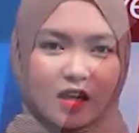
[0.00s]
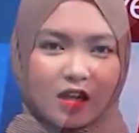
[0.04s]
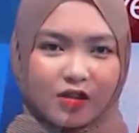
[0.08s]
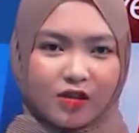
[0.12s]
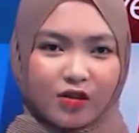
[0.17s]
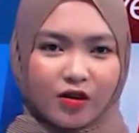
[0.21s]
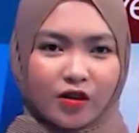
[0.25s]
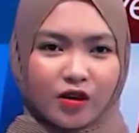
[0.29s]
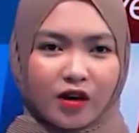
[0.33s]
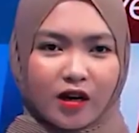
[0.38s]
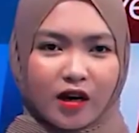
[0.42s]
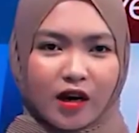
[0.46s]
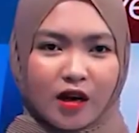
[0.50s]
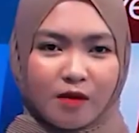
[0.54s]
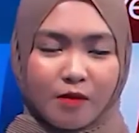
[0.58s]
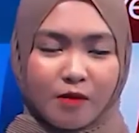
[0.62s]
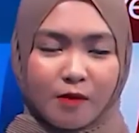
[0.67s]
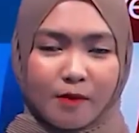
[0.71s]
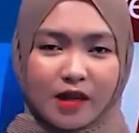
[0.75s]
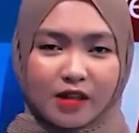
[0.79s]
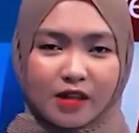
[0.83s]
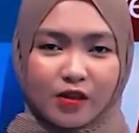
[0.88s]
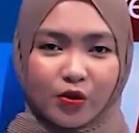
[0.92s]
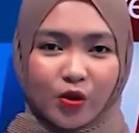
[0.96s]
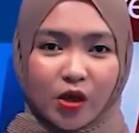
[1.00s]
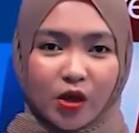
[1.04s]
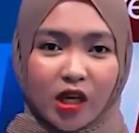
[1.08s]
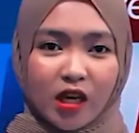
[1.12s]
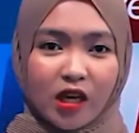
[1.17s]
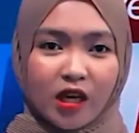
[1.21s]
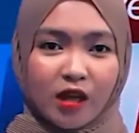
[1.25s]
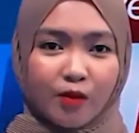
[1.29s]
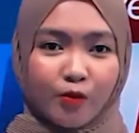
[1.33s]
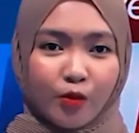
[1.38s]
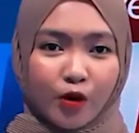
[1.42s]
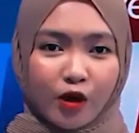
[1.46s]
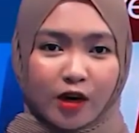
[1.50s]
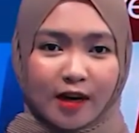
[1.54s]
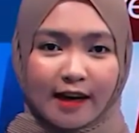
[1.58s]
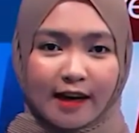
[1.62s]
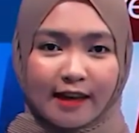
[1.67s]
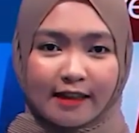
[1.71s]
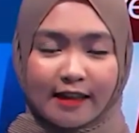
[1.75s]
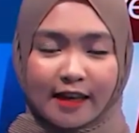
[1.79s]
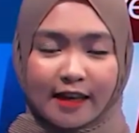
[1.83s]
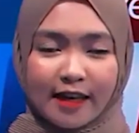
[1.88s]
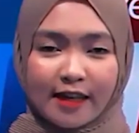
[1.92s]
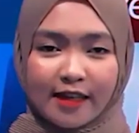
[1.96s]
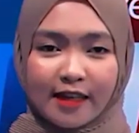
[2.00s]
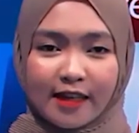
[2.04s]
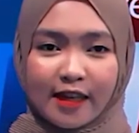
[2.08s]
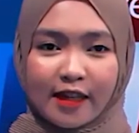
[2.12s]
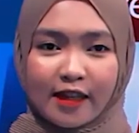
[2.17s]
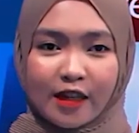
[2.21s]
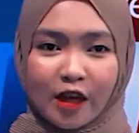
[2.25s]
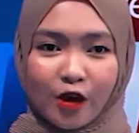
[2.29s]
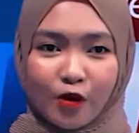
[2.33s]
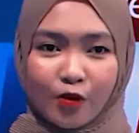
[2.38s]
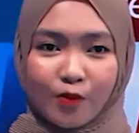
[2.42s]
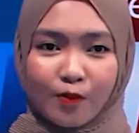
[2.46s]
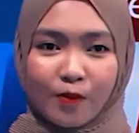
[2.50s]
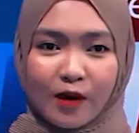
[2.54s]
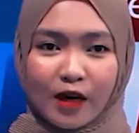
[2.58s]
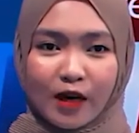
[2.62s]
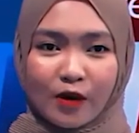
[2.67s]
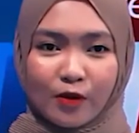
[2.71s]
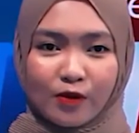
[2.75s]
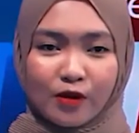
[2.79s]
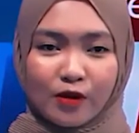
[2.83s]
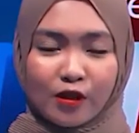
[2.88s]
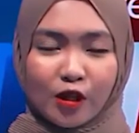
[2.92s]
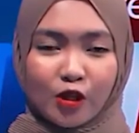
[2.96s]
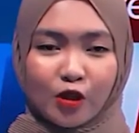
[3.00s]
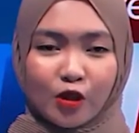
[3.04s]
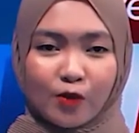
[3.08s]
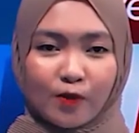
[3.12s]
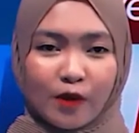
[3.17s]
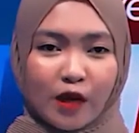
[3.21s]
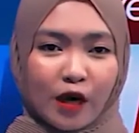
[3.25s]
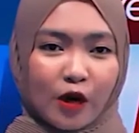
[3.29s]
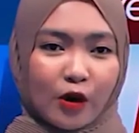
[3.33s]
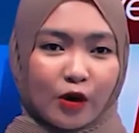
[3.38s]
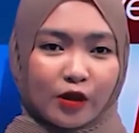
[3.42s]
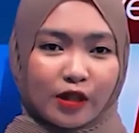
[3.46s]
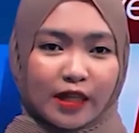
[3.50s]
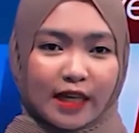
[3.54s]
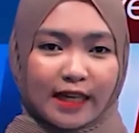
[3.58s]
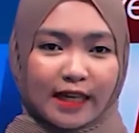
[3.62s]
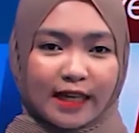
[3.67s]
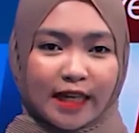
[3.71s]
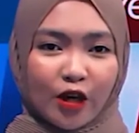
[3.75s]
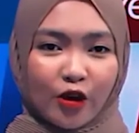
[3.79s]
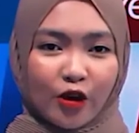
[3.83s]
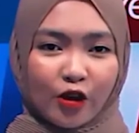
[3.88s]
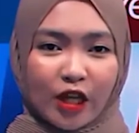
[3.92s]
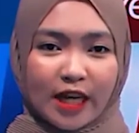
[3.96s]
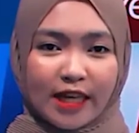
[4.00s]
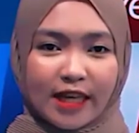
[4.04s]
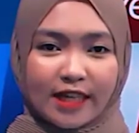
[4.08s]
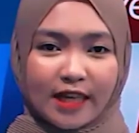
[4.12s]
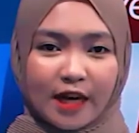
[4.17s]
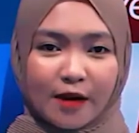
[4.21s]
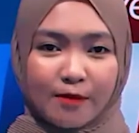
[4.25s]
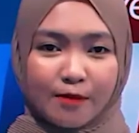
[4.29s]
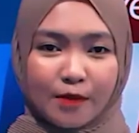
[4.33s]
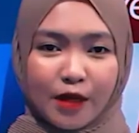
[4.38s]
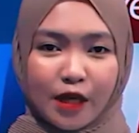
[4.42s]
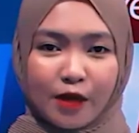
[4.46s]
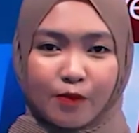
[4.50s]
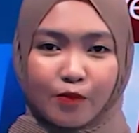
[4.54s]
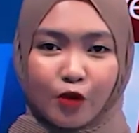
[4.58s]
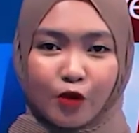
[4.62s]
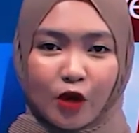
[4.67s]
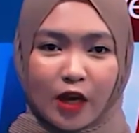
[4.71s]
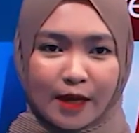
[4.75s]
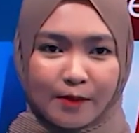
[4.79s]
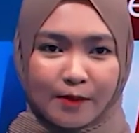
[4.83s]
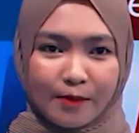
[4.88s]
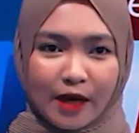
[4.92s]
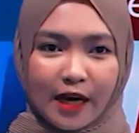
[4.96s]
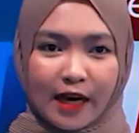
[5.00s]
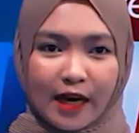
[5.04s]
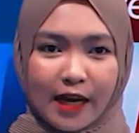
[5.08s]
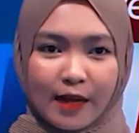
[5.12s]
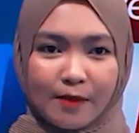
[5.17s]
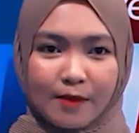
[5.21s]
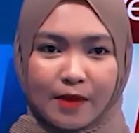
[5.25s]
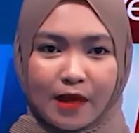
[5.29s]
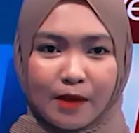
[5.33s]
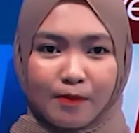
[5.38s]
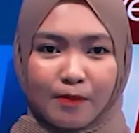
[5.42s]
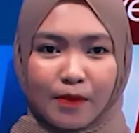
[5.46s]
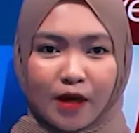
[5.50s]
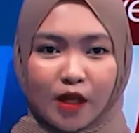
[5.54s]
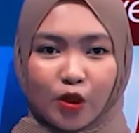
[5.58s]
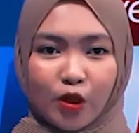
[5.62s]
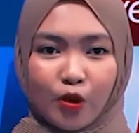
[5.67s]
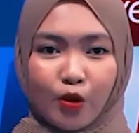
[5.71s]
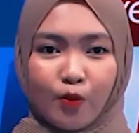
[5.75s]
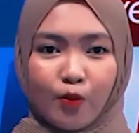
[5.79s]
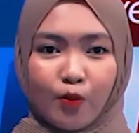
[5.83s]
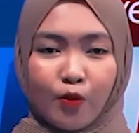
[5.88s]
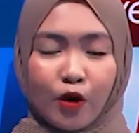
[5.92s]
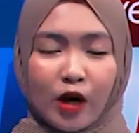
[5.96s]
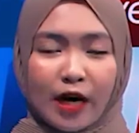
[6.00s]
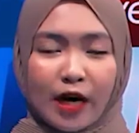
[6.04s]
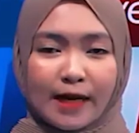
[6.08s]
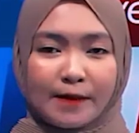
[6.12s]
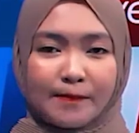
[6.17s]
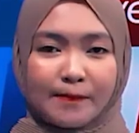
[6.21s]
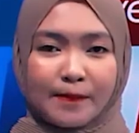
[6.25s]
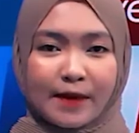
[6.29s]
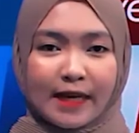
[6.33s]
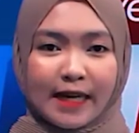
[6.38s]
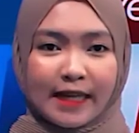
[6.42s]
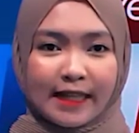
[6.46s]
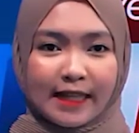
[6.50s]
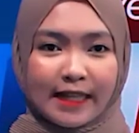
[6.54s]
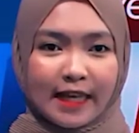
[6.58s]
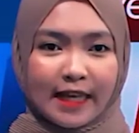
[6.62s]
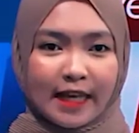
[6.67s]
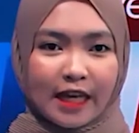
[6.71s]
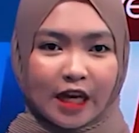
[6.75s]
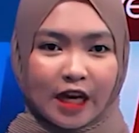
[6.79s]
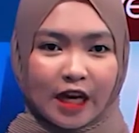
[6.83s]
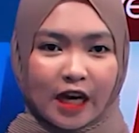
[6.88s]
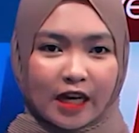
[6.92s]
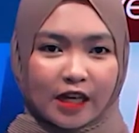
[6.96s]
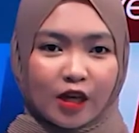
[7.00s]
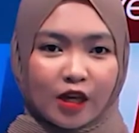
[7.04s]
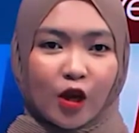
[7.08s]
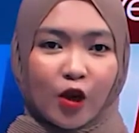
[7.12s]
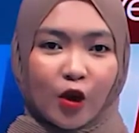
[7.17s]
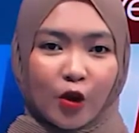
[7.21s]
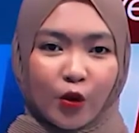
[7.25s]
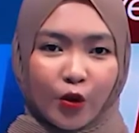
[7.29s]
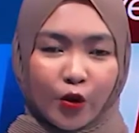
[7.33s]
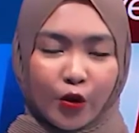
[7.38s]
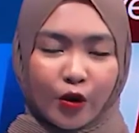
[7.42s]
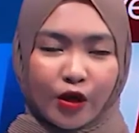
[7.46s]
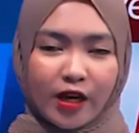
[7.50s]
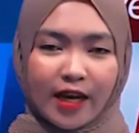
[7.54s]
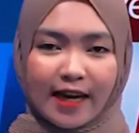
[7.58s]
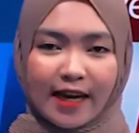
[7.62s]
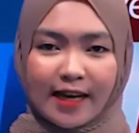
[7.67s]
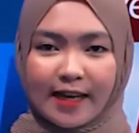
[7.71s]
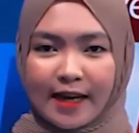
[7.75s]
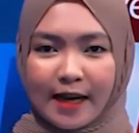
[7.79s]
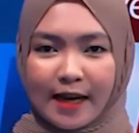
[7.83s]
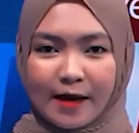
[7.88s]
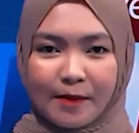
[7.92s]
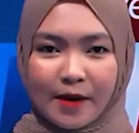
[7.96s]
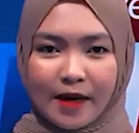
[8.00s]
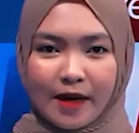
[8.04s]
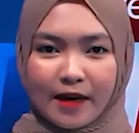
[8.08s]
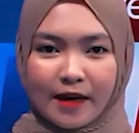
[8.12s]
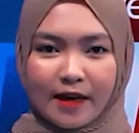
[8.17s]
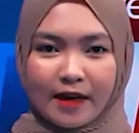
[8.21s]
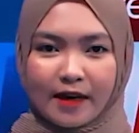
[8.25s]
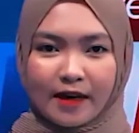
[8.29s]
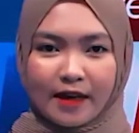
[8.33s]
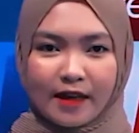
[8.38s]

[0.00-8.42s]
Ya, saudara memasuki libur Natal dan Tahun Baru, sejumlah hotel di kota Jambi mulai mengalami pertumbuhan pada tingkat hunian kamar.